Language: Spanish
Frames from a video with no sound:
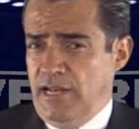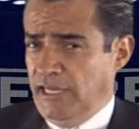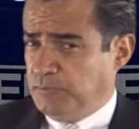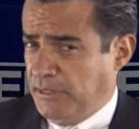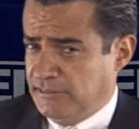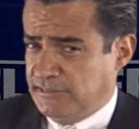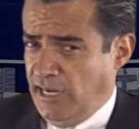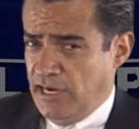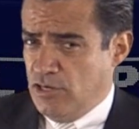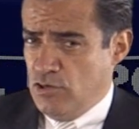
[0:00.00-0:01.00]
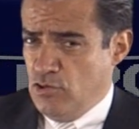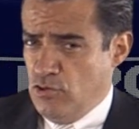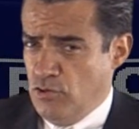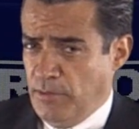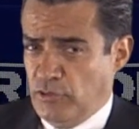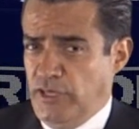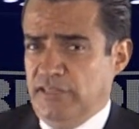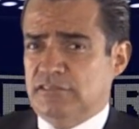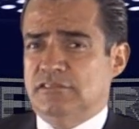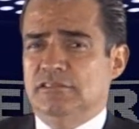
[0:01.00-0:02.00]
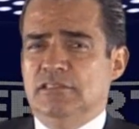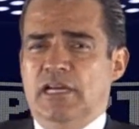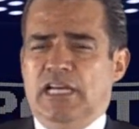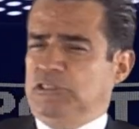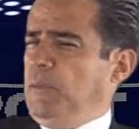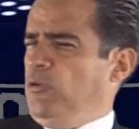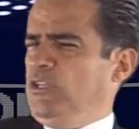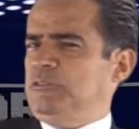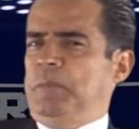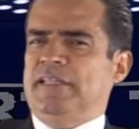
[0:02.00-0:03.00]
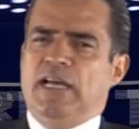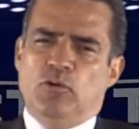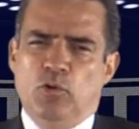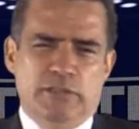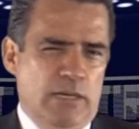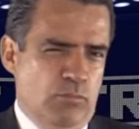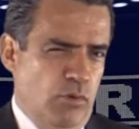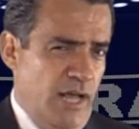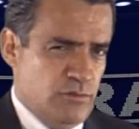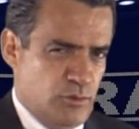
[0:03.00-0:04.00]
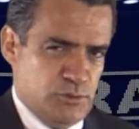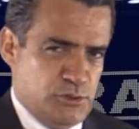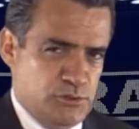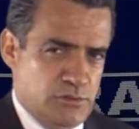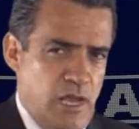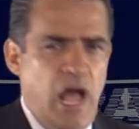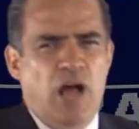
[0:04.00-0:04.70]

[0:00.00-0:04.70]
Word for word: La experiencia número 10 es ver un espectáculo en el Moulin Rouge.